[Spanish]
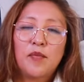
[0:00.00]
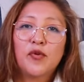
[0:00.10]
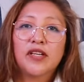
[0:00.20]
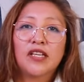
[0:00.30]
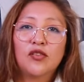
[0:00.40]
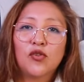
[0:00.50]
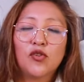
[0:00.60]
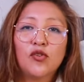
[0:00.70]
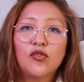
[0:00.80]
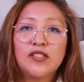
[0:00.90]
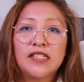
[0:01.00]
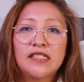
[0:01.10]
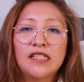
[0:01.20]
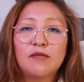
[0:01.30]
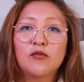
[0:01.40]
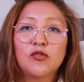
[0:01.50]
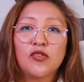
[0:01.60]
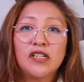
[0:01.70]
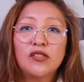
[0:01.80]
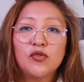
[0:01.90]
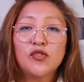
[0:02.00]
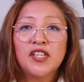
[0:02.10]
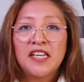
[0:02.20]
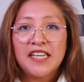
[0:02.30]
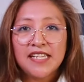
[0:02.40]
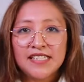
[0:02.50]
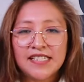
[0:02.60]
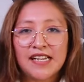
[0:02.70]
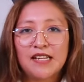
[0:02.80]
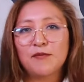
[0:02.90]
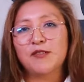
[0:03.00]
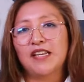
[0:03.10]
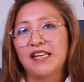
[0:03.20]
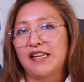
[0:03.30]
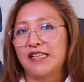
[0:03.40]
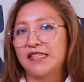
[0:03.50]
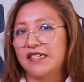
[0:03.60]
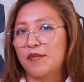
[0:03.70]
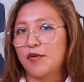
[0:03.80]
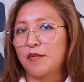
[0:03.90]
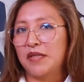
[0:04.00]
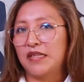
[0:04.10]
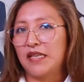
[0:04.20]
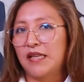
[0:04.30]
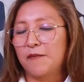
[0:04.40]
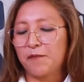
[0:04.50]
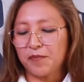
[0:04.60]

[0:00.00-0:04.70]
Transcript: porque todos los que estemos con Jesús estaremos allá en la tierra prometida.